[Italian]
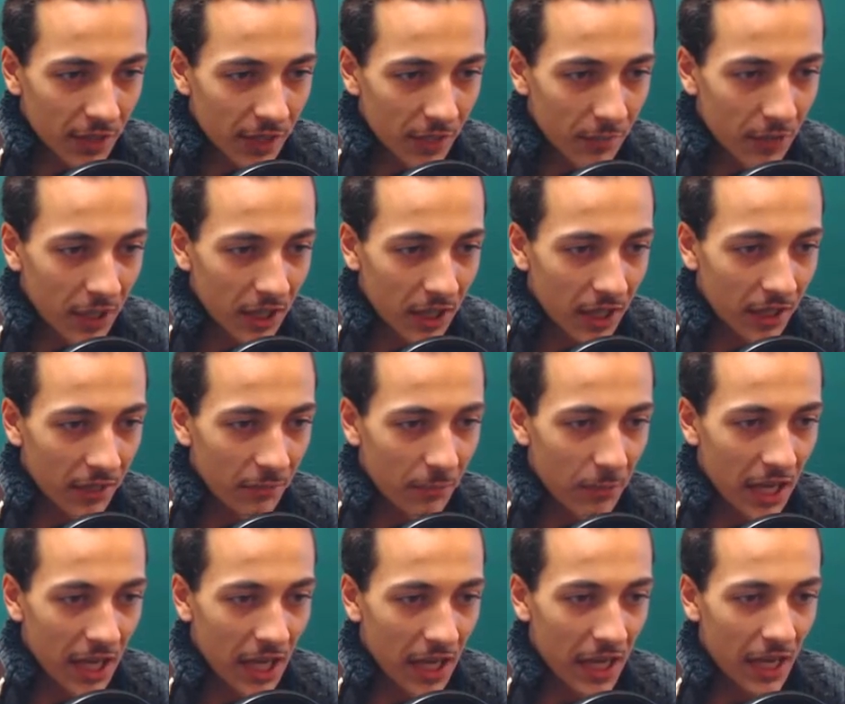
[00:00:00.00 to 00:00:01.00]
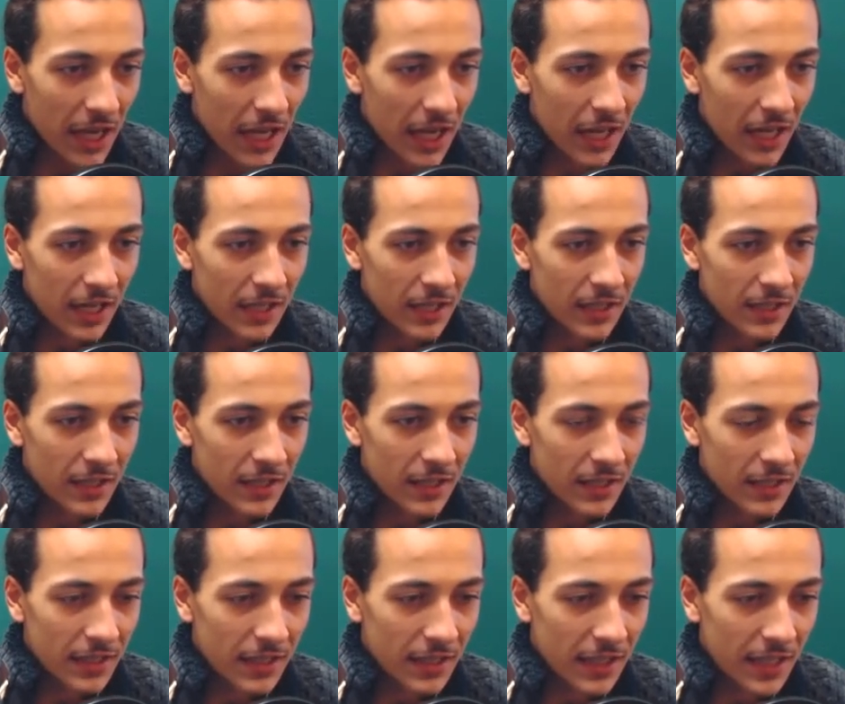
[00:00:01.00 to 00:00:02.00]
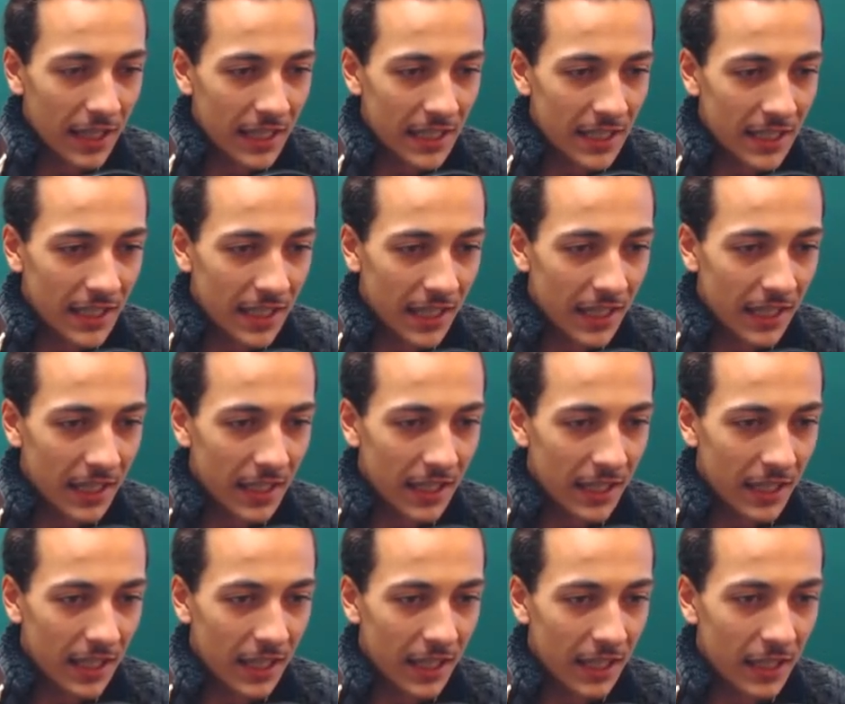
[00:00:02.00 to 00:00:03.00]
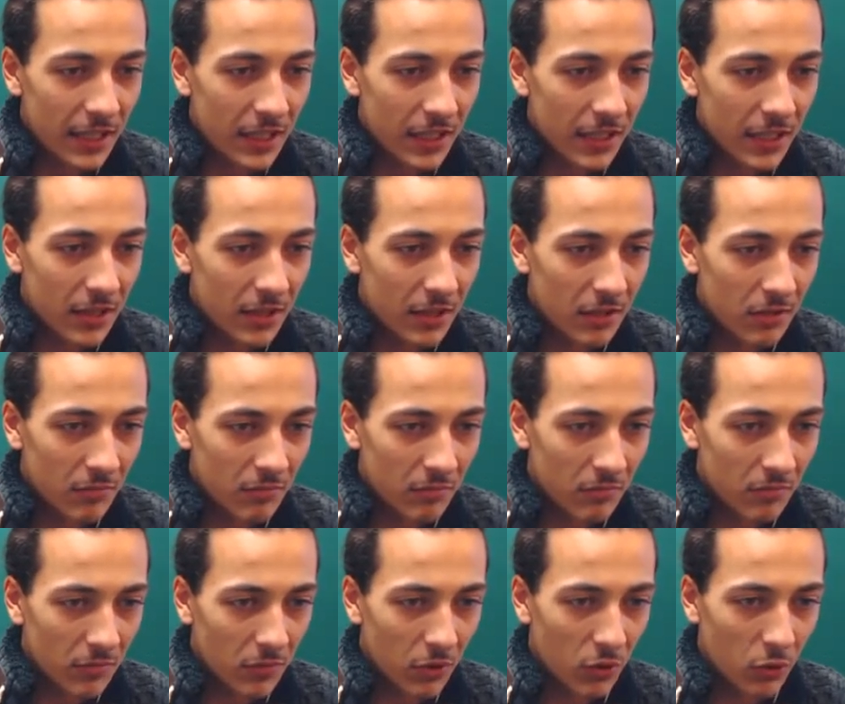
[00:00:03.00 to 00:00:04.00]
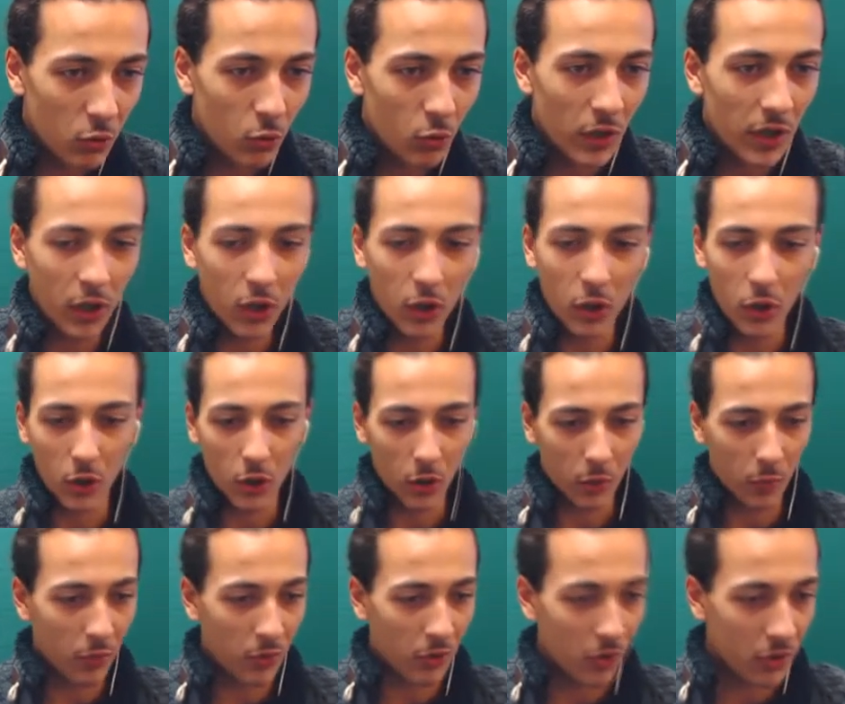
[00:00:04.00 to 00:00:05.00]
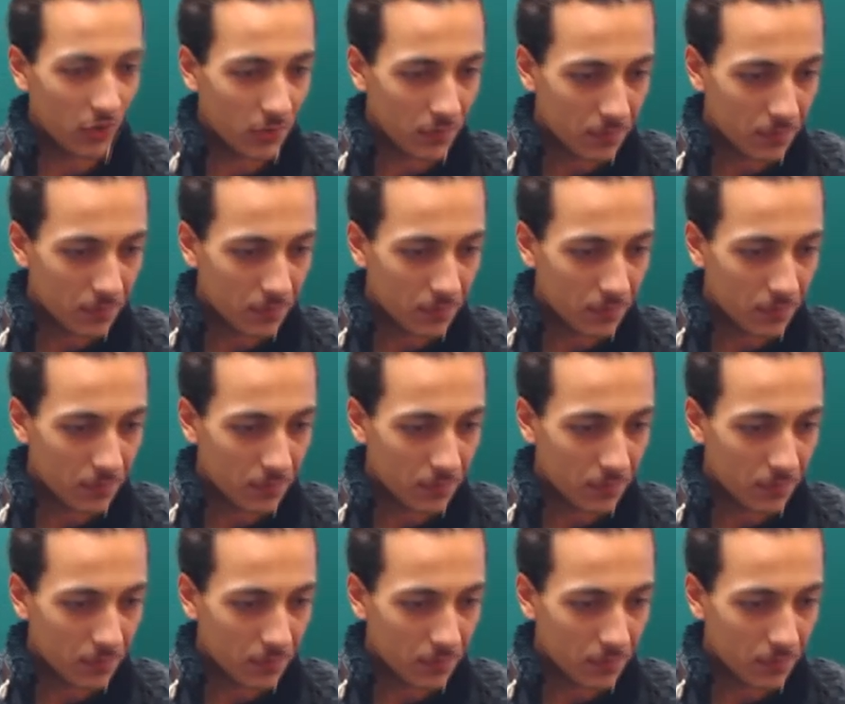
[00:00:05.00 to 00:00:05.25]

a cambiare? Bella! Testa e due al corpo.